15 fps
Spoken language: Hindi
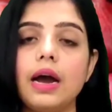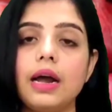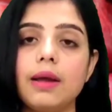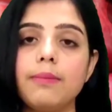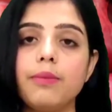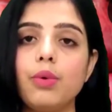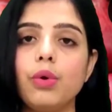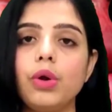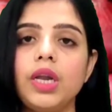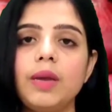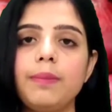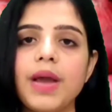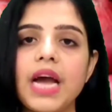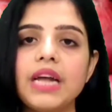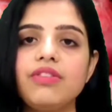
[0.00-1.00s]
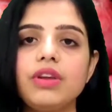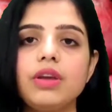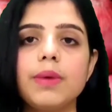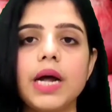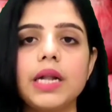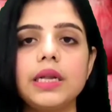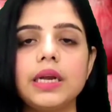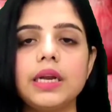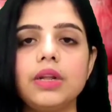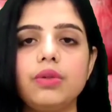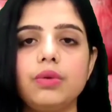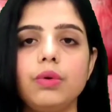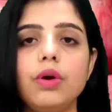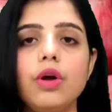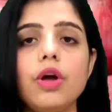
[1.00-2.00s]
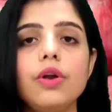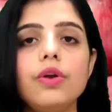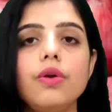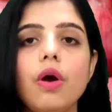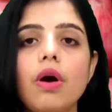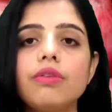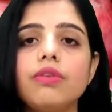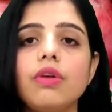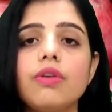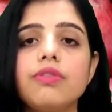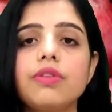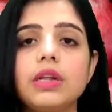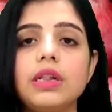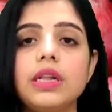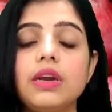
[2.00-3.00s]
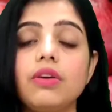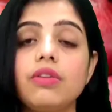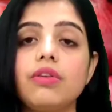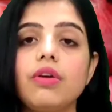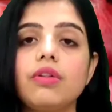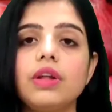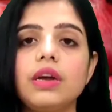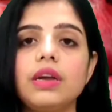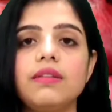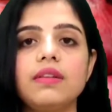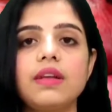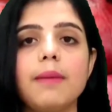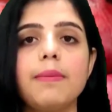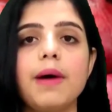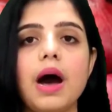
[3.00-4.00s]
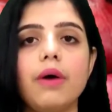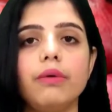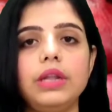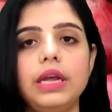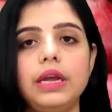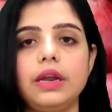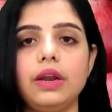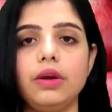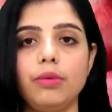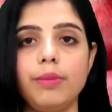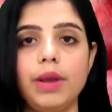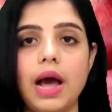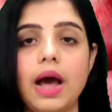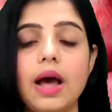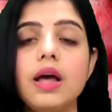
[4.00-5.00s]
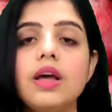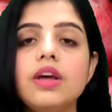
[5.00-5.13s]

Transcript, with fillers: अगर हम गोल्टी प्याज की बात बात करें तो 900 से 1300 तक इसका भाव देखने को मिला